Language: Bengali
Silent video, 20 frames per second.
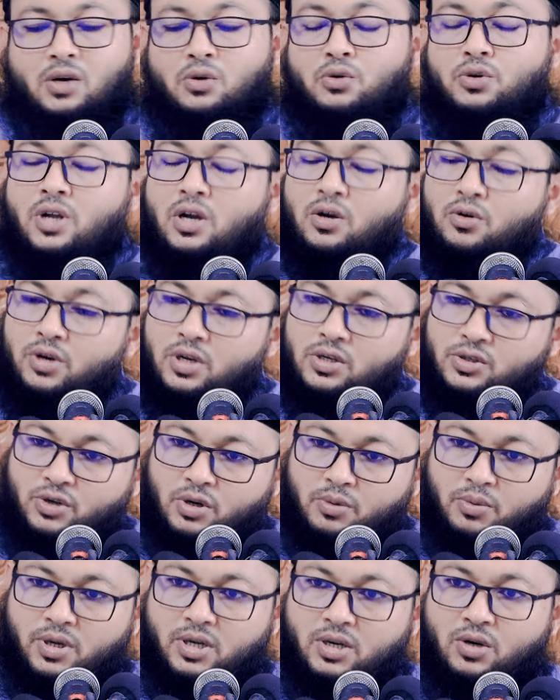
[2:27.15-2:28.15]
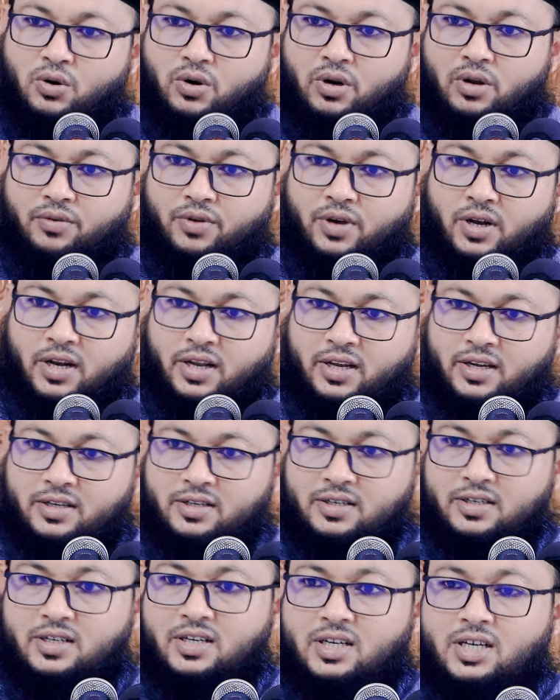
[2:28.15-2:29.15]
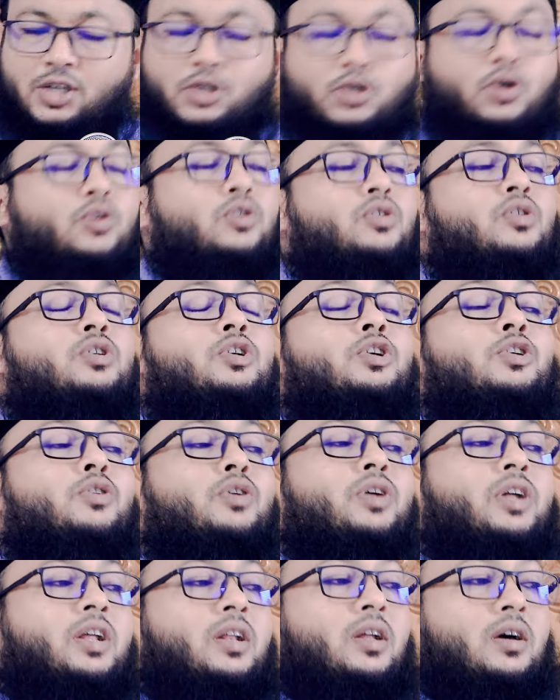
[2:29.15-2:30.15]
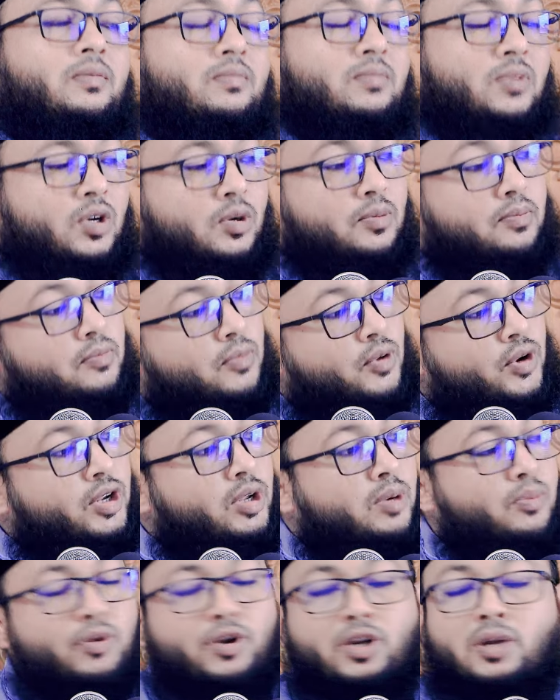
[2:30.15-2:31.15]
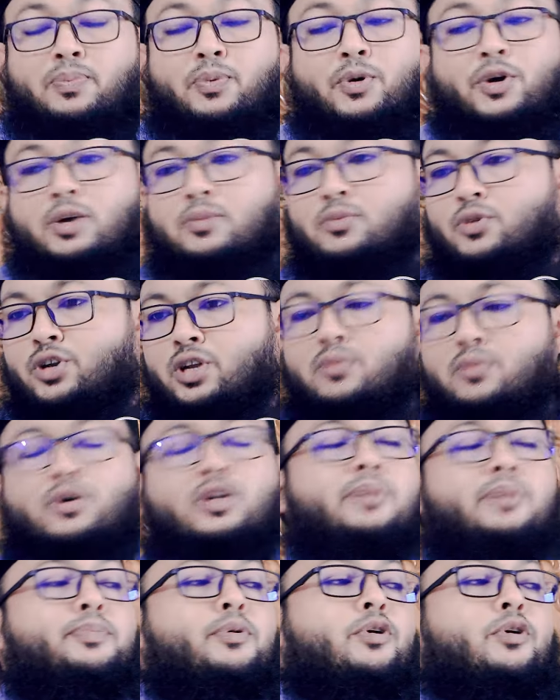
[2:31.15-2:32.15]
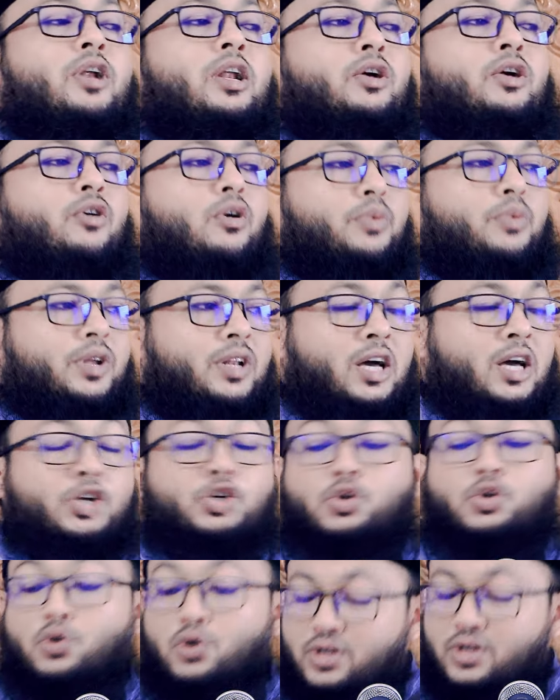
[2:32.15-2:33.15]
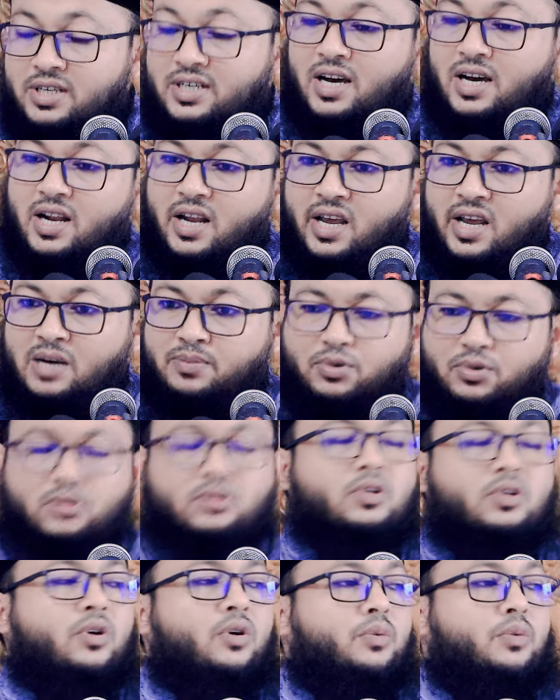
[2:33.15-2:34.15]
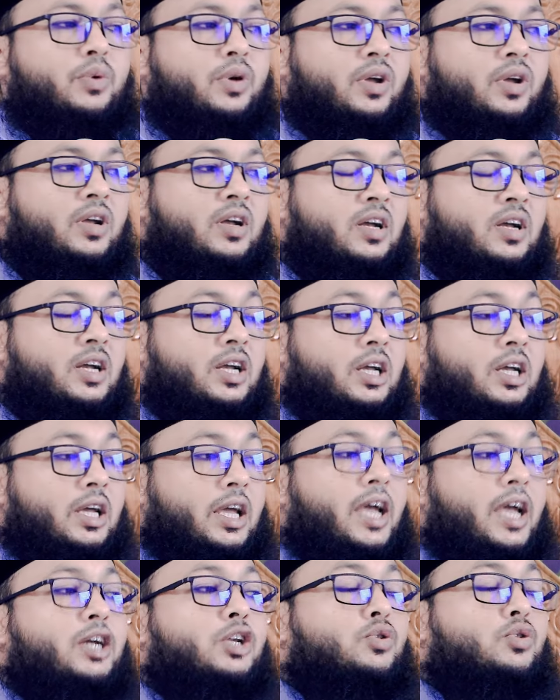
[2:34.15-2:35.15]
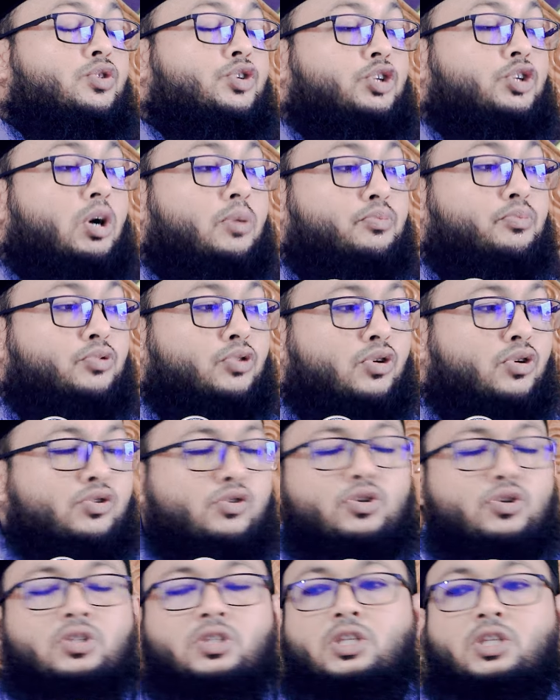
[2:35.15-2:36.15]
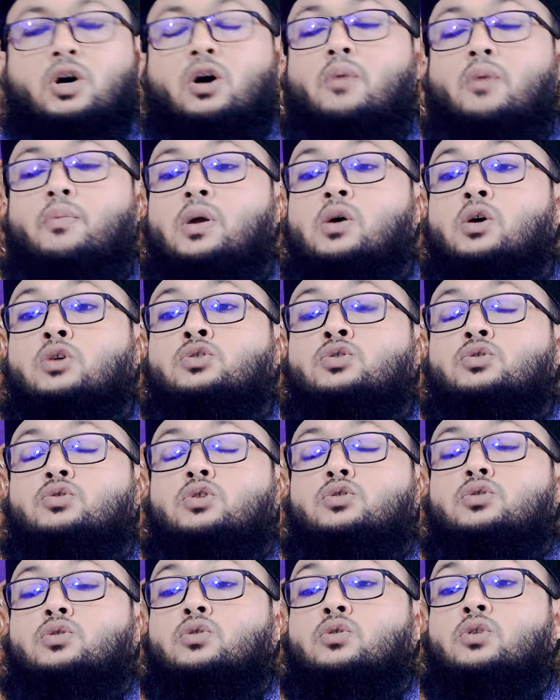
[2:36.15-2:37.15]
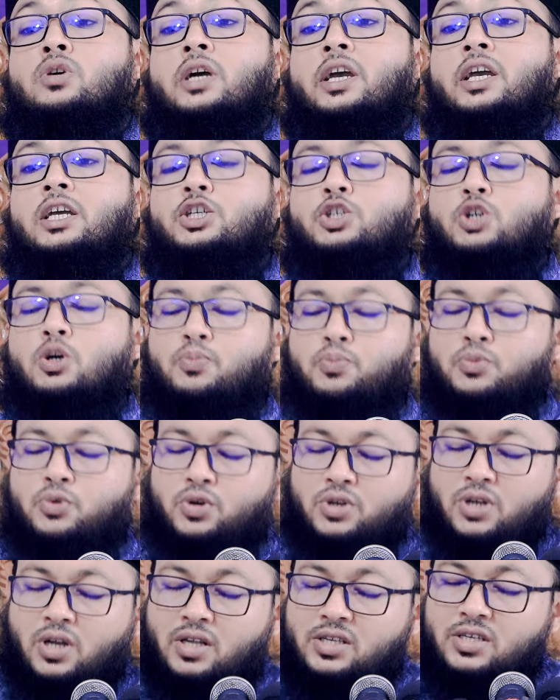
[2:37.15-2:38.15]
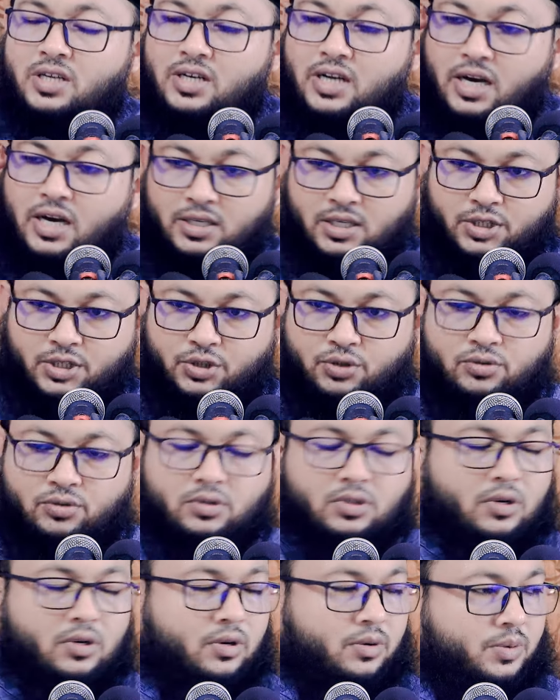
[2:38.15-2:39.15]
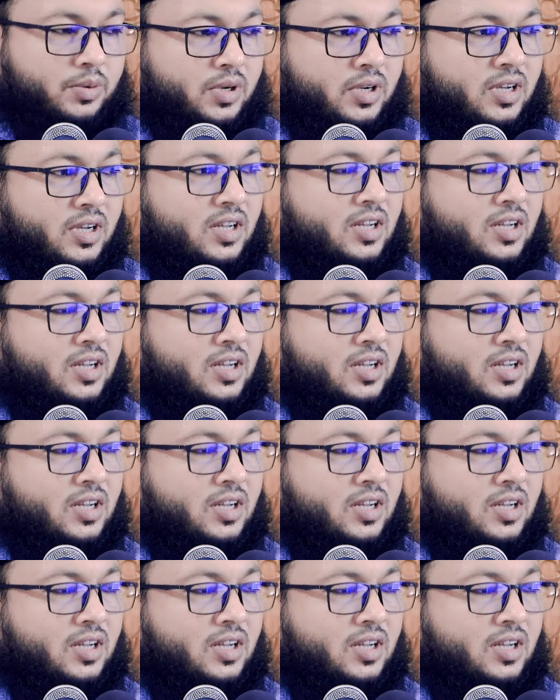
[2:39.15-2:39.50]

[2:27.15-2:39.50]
হুরা করে জবাই করে ফেলে ঠোঁট নড়ে না মনে মনে পড়ে মনে মনে পড়লে হবে না ঠোঁট নাড়ায়া পড়তে হবে একটু শব্দ করতে হবে অন্তত এই শব্দটা নিজের কানে শুনতে হবে